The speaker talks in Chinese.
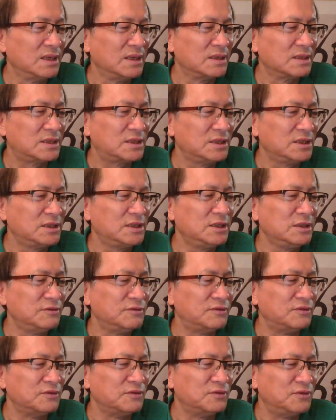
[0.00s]
市
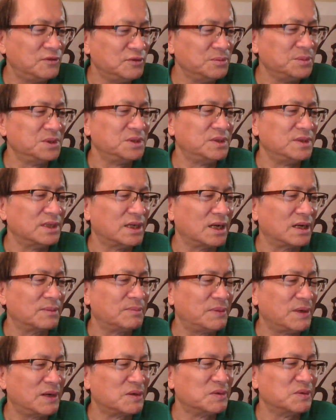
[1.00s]
政府副秘书长
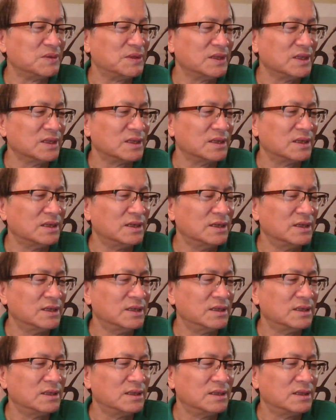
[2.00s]
办公厅
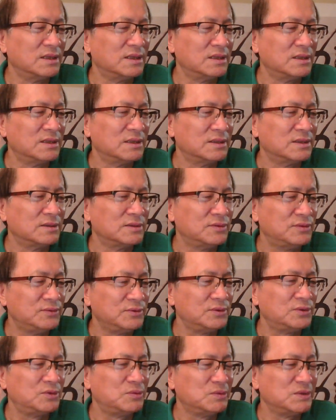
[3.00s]

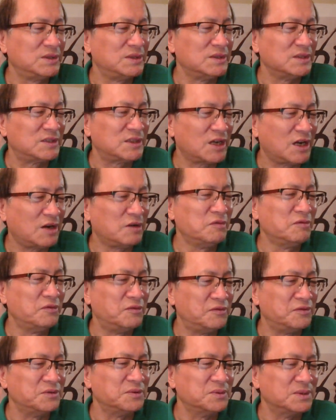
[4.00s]
副书记常务
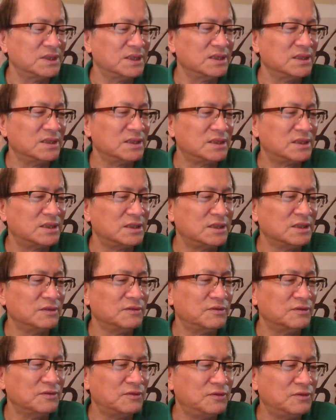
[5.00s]
副主任，市政
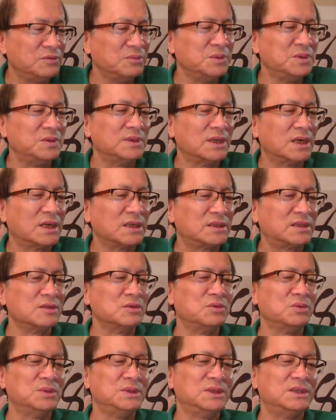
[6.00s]
府副秘书长
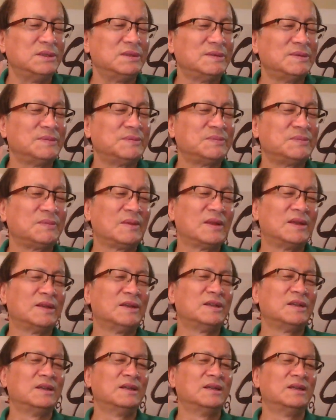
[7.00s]
正局级，
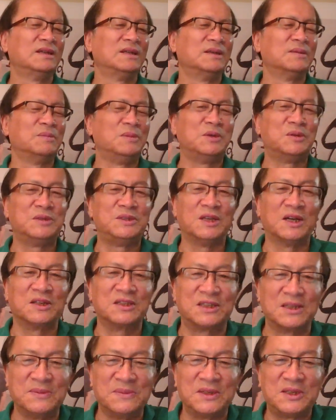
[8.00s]
没有讲
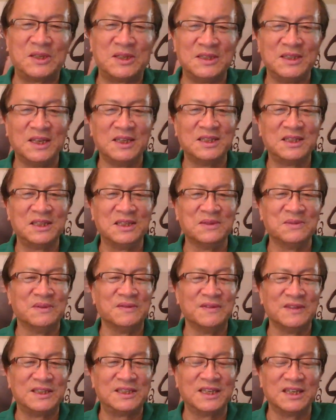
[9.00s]
什么时间提拔
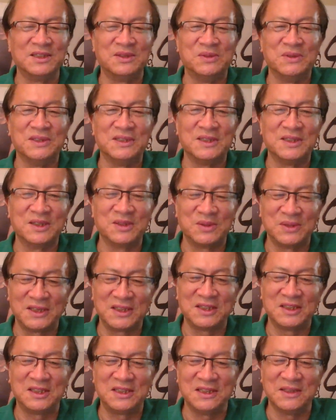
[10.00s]
为正局级，谁
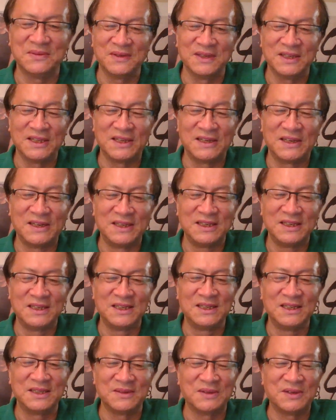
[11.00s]
给他提的？
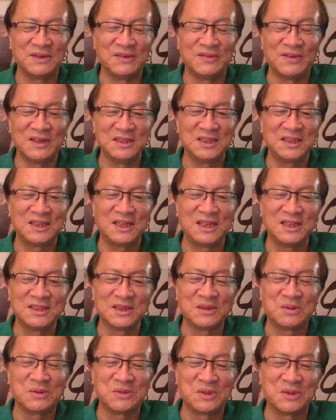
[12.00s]
是吧？王岐山
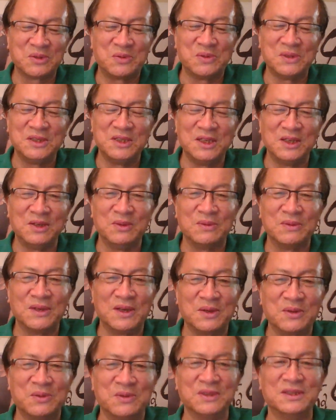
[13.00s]
之后是郭金龙
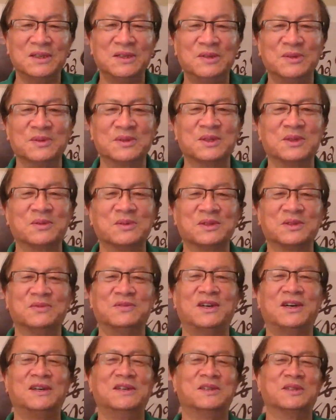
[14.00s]
了，郭金龙之后是
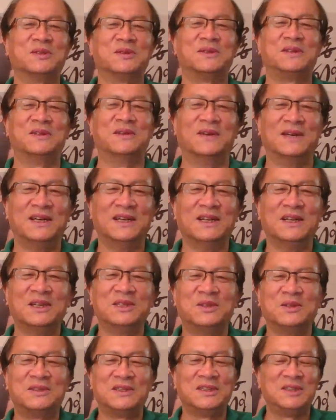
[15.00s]
王安顺了，
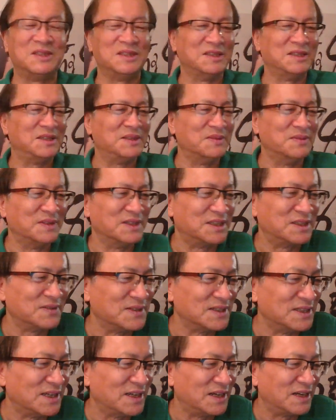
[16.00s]
就是几任嘛，是
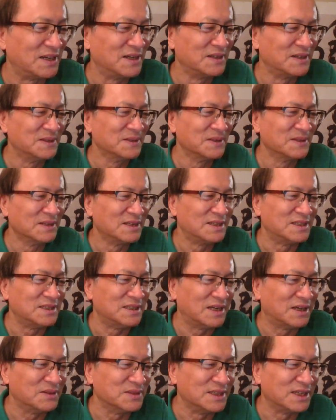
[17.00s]
不是？
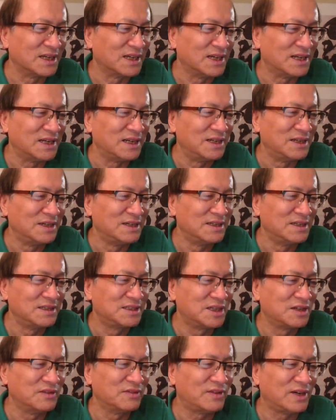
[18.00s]
然后你看，
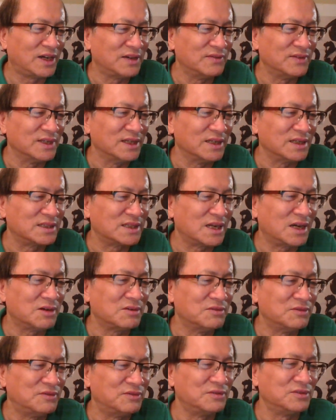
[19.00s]
政法委
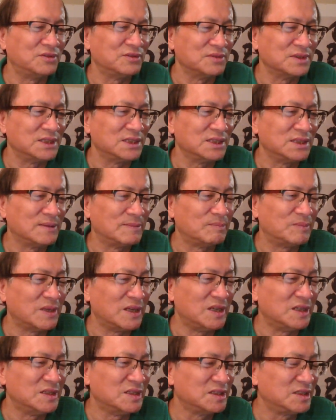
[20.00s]
常务副书记，
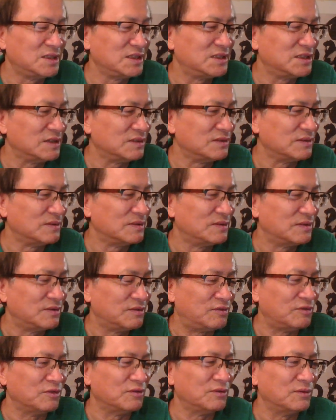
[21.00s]
北京市政
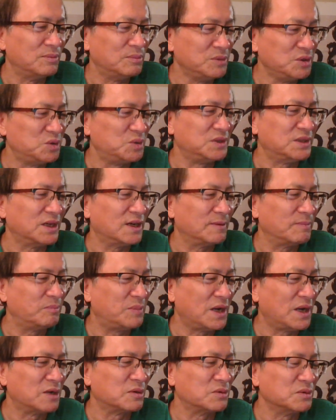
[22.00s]
府秘书长
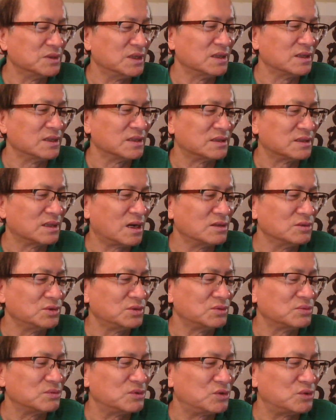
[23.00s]
办公厅党
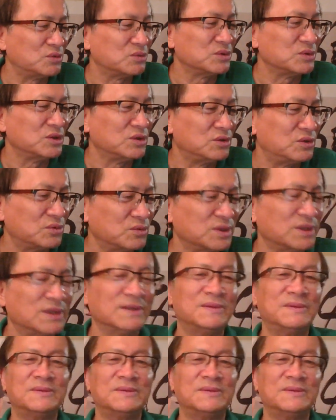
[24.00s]
组书记主任，